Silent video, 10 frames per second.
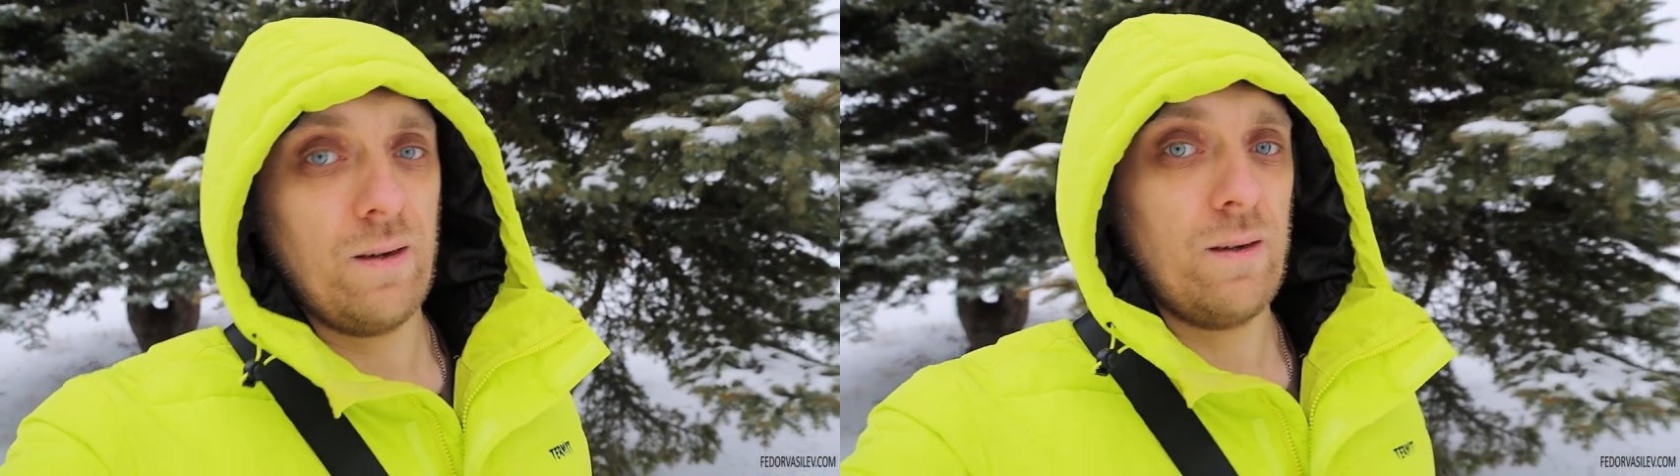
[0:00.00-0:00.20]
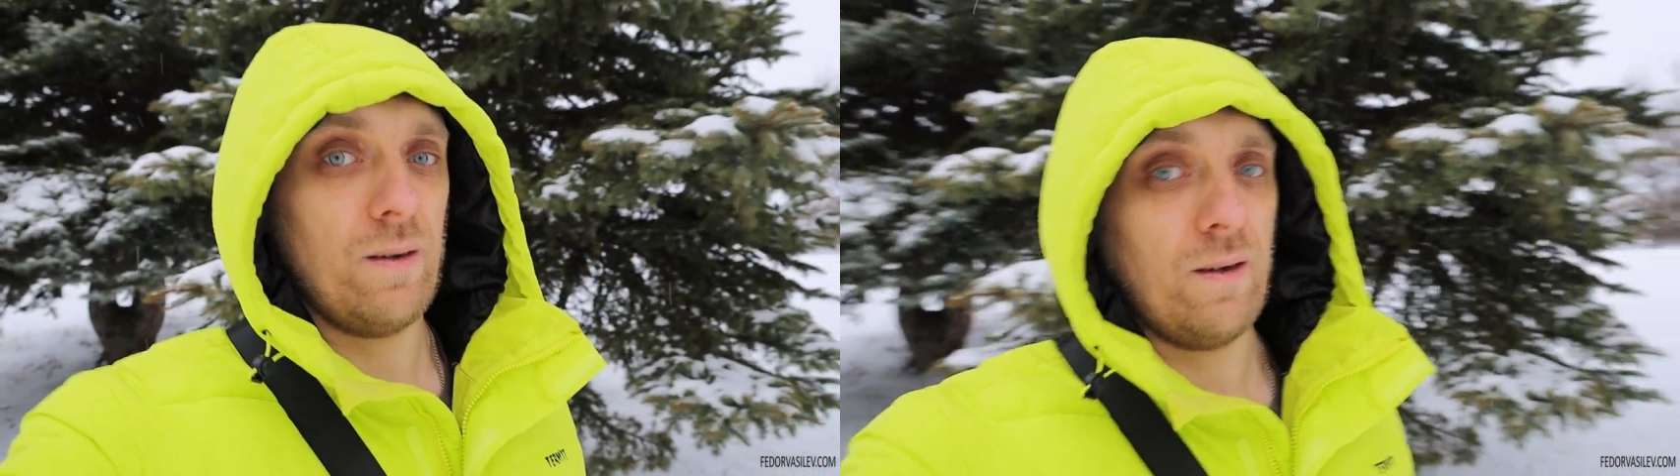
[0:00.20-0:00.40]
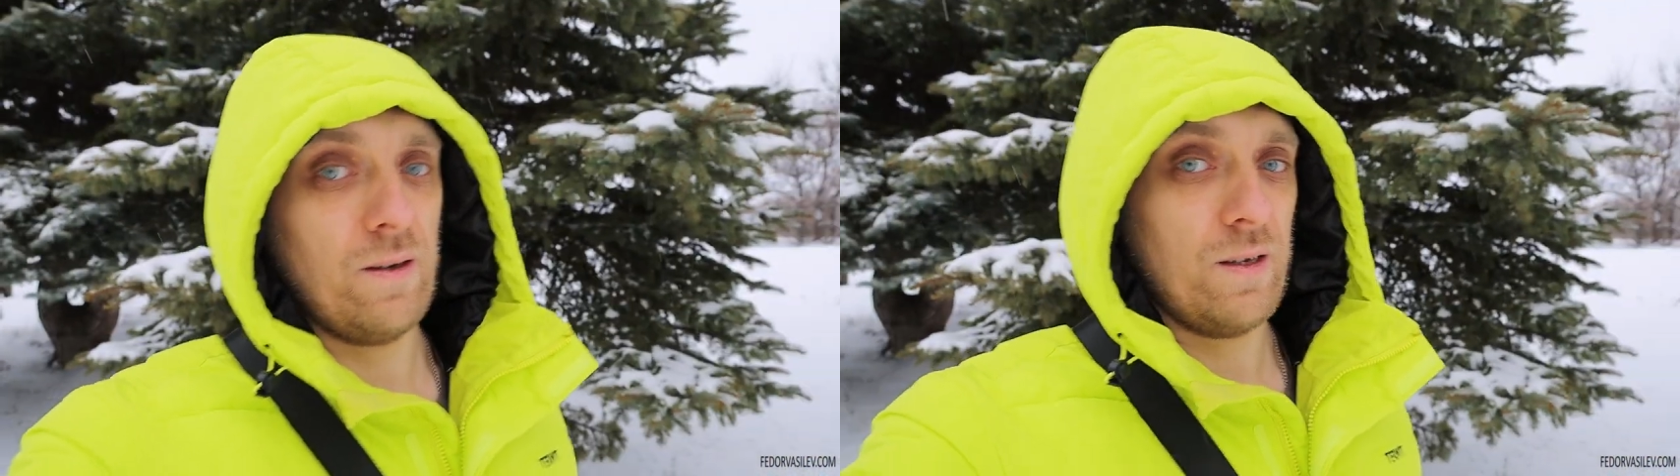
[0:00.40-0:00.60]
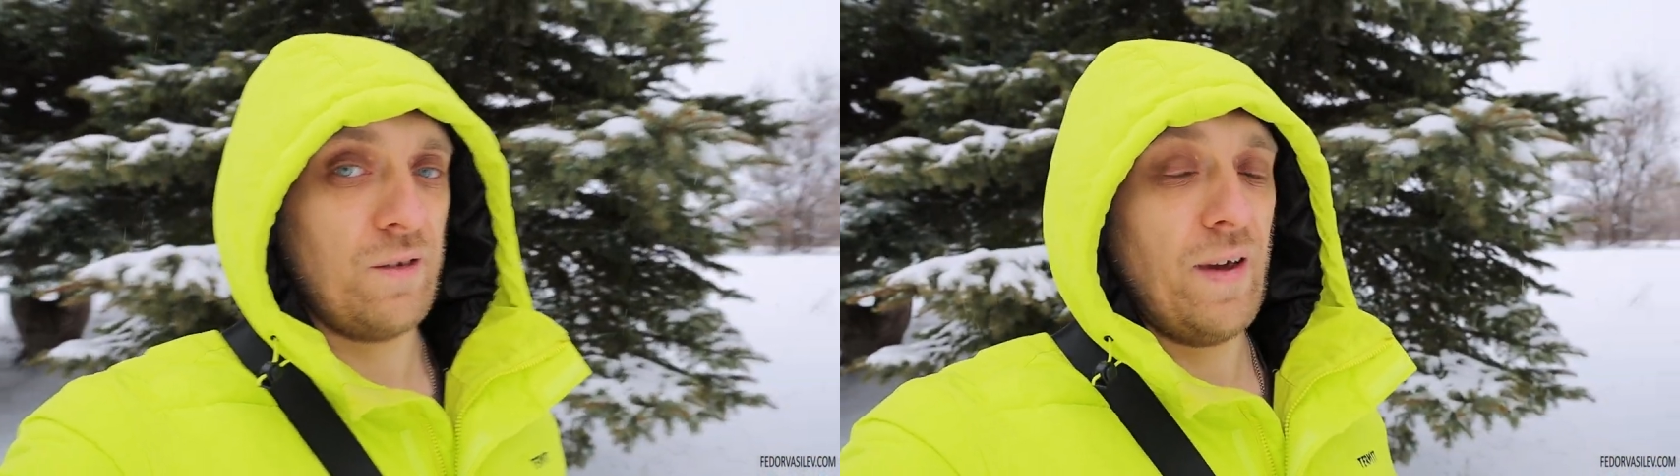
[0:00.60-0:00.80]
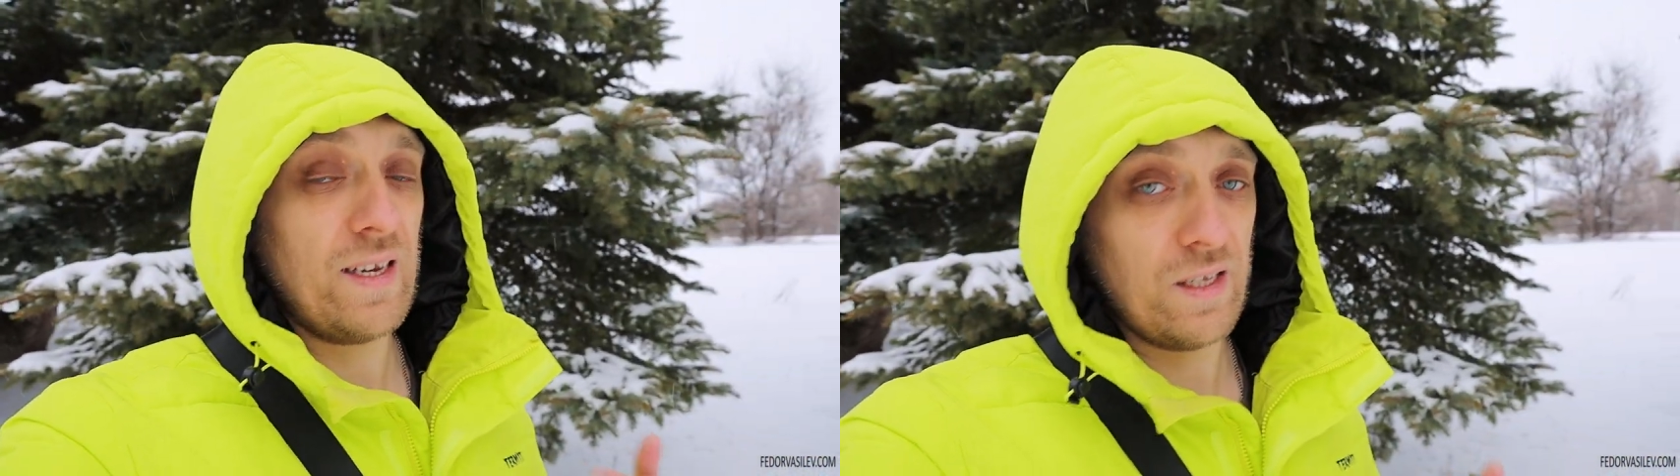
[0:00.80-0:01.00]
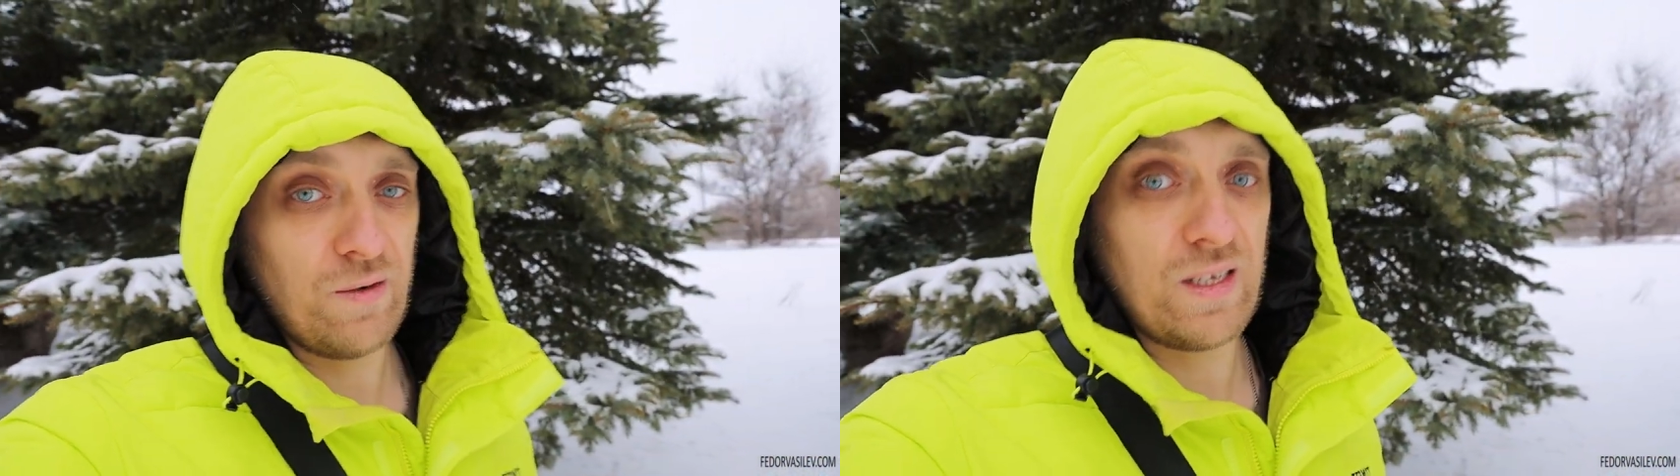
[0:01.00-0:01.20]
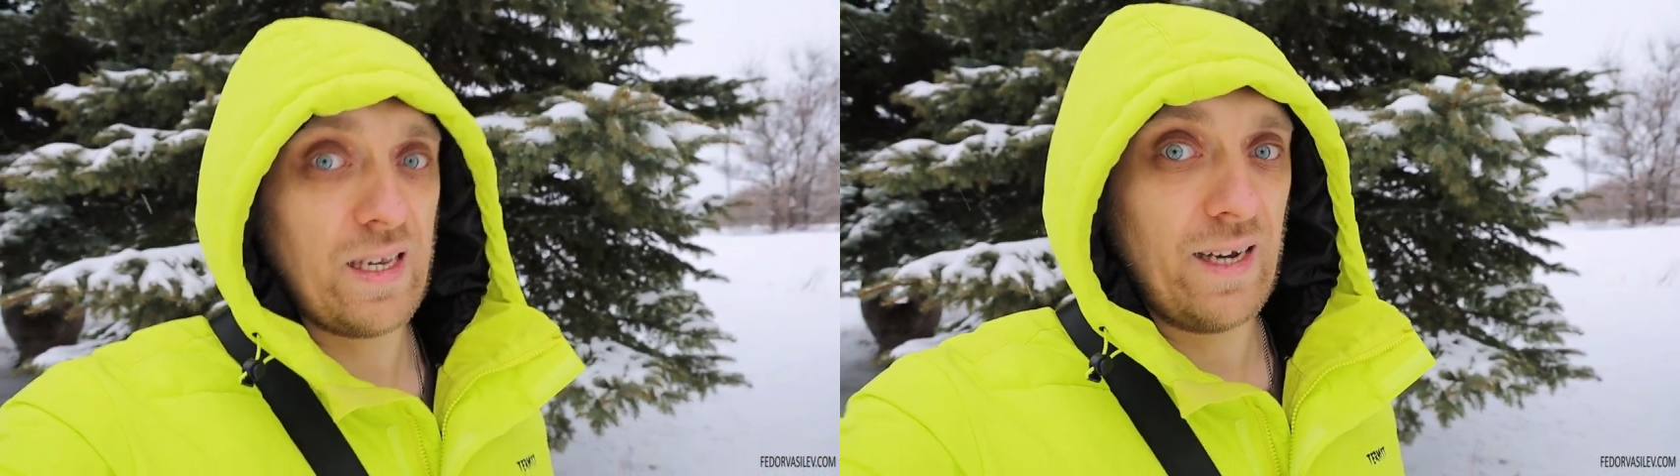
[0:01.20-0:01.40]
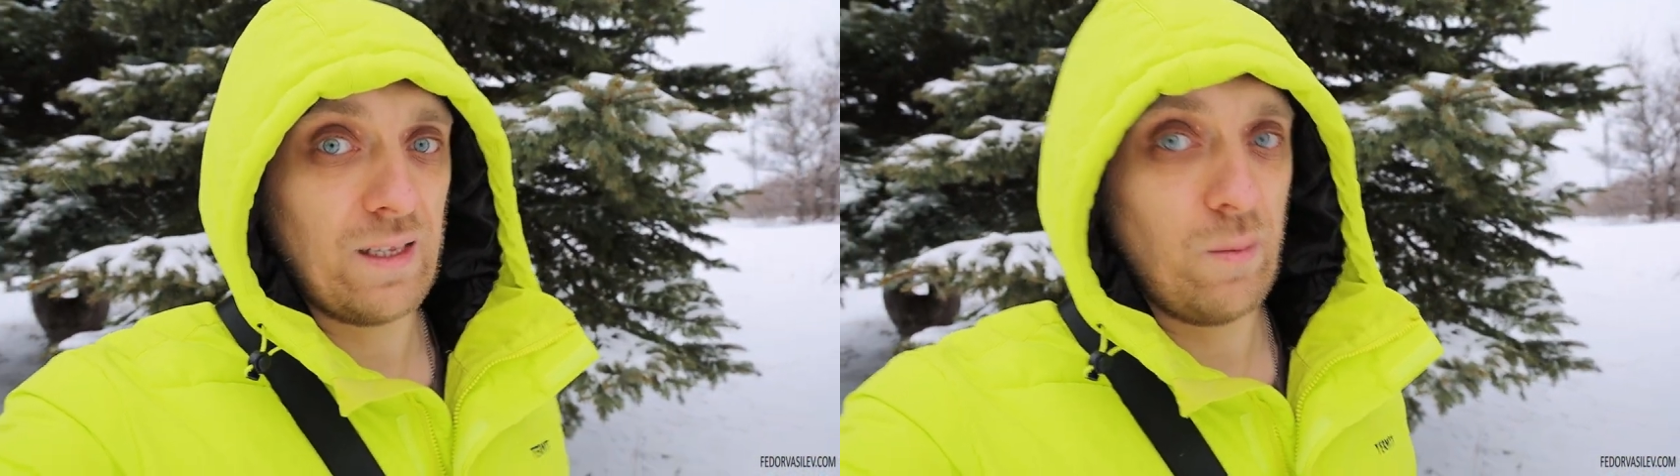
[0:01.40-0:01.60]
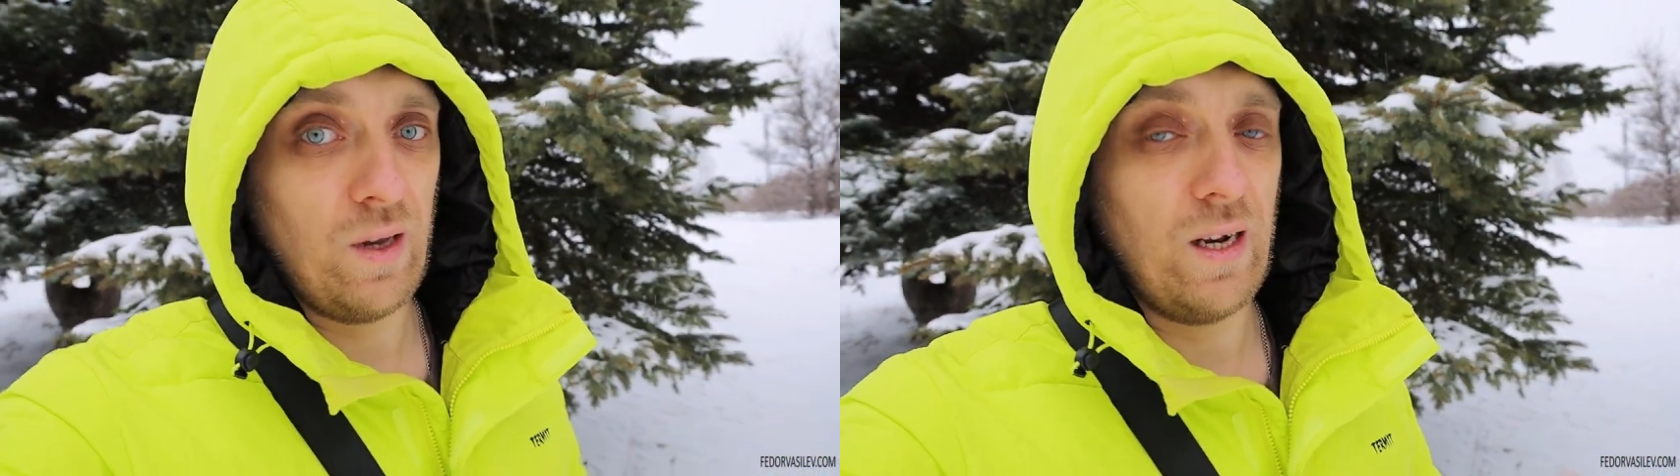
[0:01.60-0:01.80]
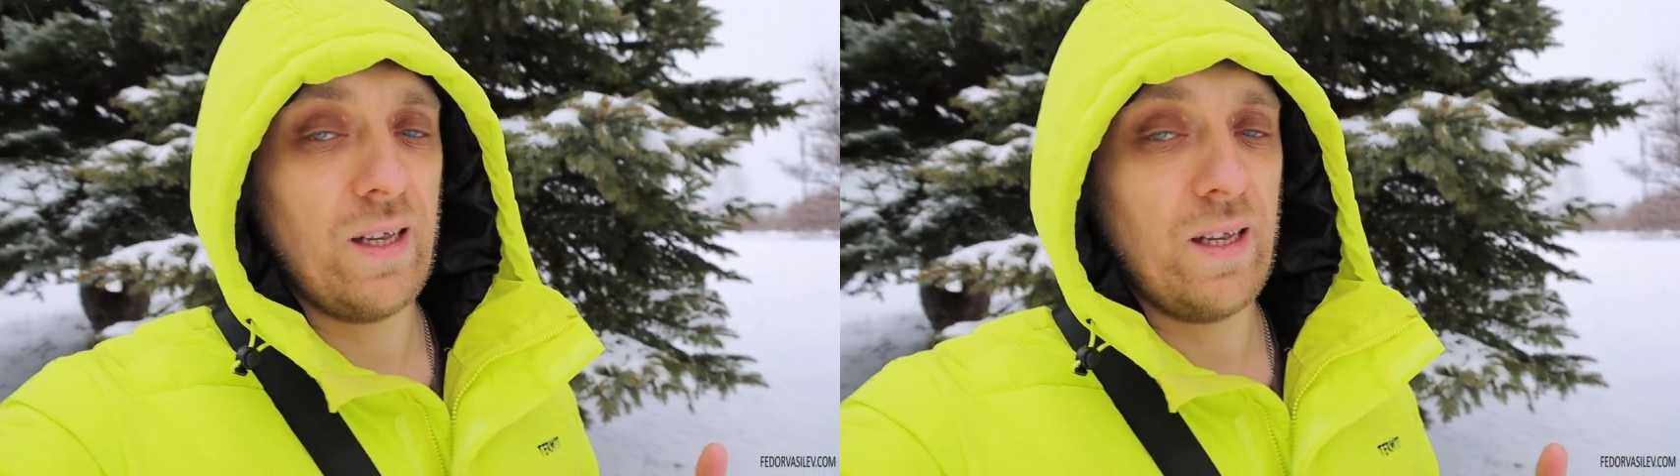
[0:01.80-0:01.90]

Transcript: Э, связаны вы с сайтами или